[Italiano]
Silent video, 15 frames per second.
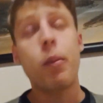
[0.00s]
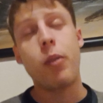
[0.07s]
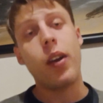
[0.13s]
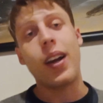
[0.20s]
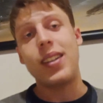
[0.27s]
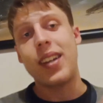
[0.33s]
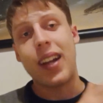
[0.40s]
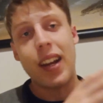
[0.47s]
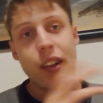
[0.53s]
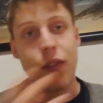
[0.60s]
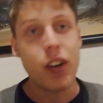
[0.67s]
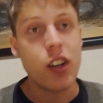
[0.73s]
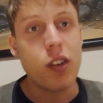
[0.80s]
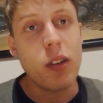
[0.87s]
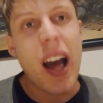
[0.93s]
Con una che la
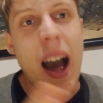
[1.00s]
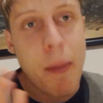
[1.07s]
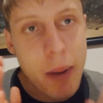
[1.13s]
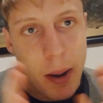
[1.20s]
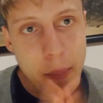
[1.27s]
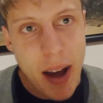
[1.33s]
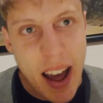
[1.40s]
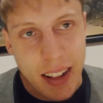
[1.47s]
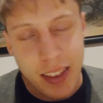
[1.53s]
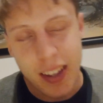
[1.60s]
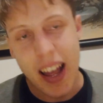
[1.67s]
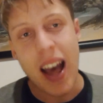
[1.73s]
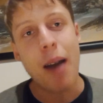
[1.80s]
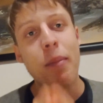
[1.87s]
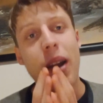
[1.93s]
difesa
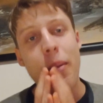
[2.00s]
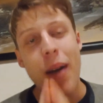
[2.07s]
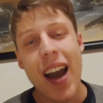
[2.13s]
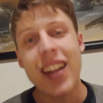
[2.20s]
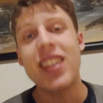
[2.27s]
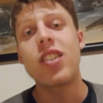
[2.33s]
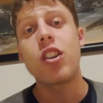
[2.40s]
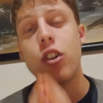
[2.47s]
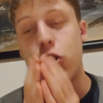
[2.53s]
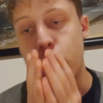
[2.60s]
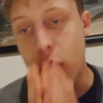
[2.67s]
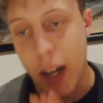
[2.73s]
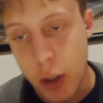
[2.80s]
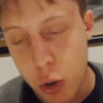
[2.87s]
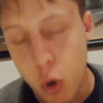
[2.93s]
Amrabat. Amrabat,
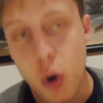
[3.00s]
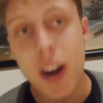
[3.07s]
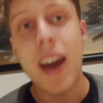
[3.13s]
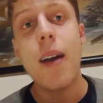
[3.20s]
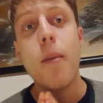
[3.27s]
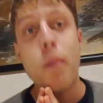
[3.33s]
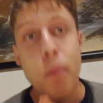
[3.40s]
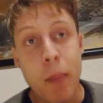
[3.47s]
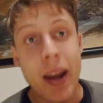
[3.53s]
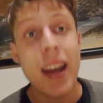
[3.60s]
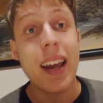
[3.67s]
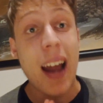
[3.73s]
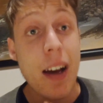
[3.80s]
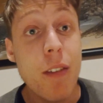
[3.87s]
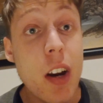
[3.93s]
giocatore
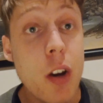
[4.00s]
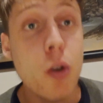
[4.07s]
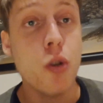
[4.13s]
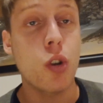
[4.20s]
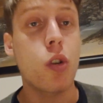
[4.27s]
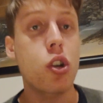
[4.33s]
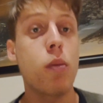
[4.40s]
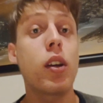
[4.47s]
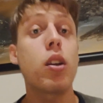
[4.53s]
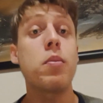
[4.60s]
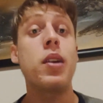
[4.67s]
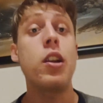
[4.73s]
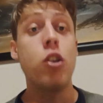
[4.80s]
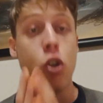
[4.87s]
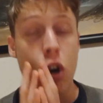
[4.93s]
meraviglioso. In questo
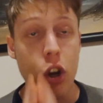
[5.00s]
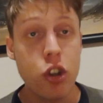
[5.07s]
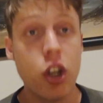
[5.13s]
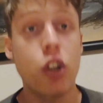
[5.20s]
momento miglior